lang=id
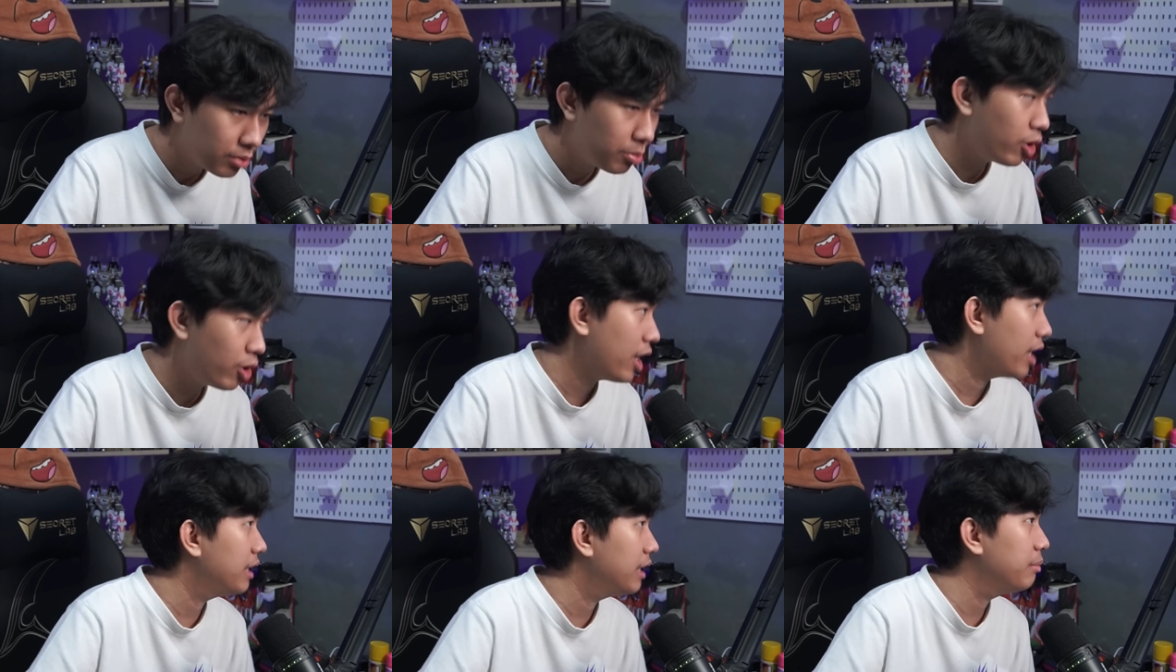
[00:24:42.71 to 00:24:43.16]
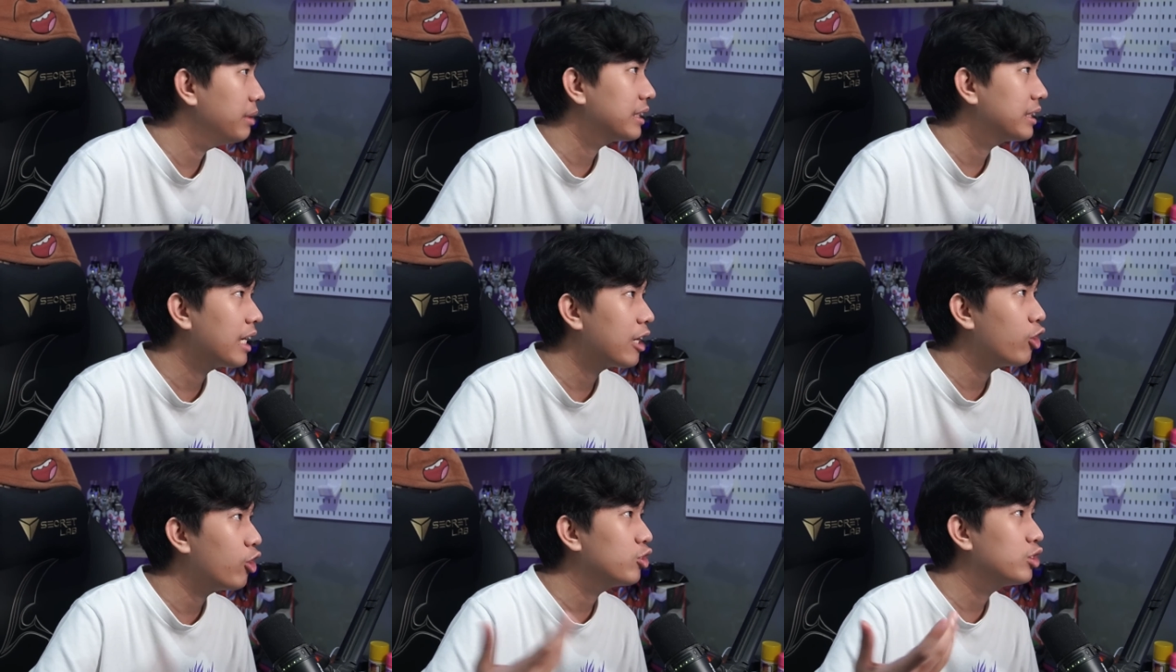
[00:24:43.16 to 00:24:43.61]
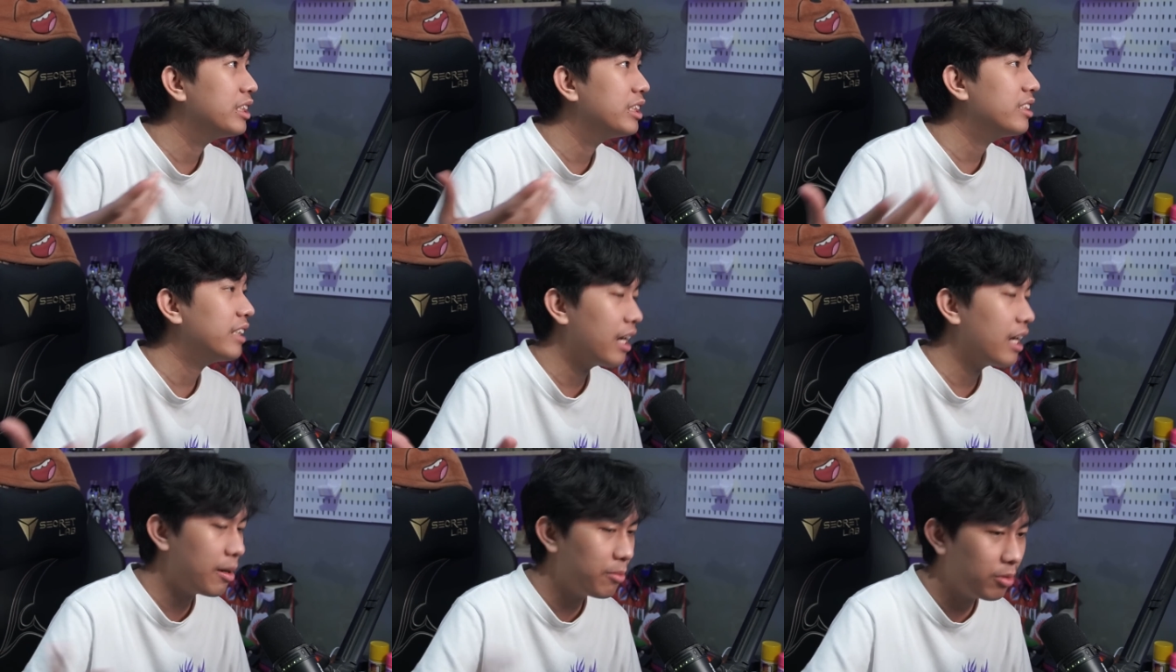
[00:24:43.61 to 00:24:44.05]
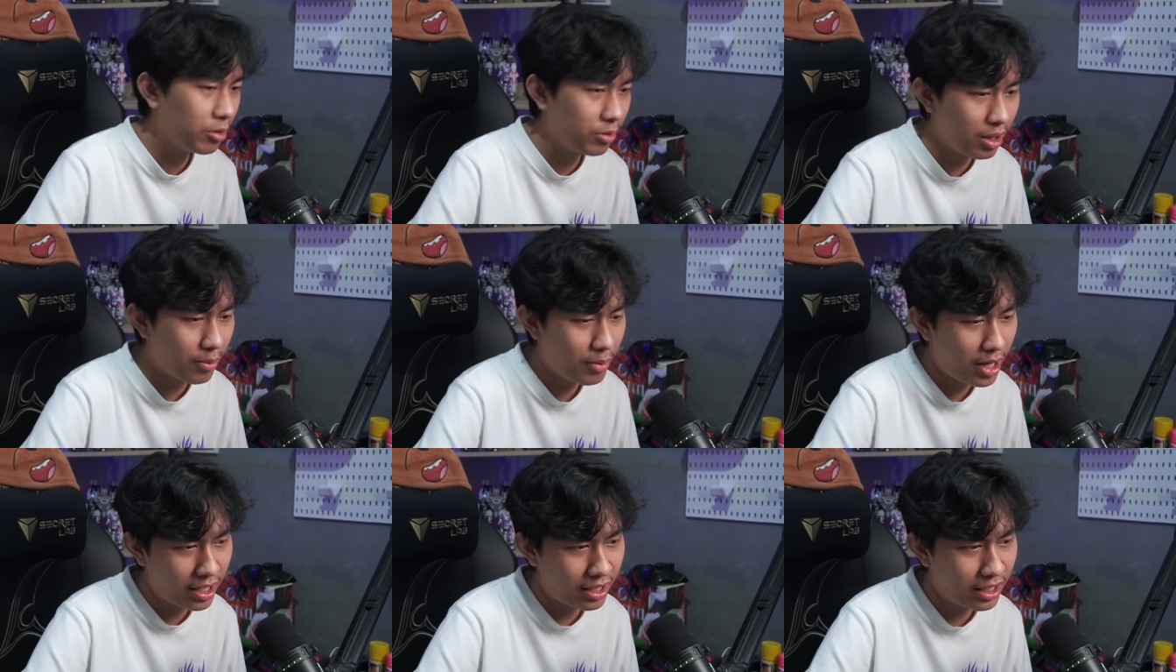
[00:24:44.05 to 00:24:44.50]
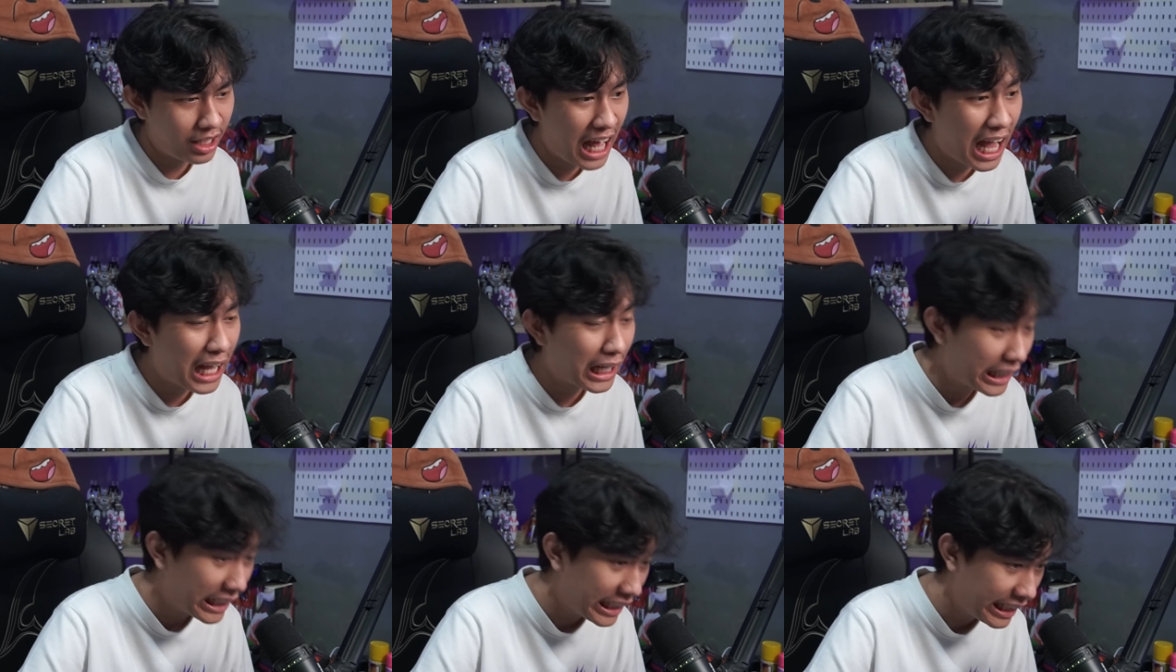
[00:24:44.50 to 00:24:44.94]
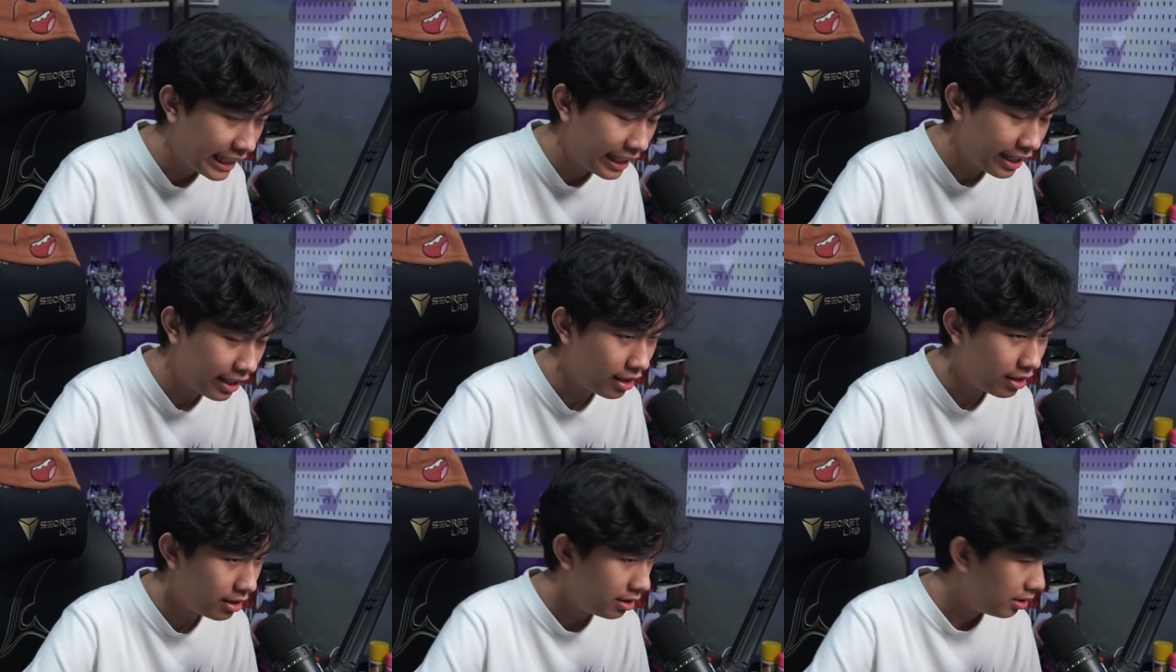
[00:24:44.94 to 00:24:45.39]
semoga aja bisa konsisten upload tiap hari lagi ya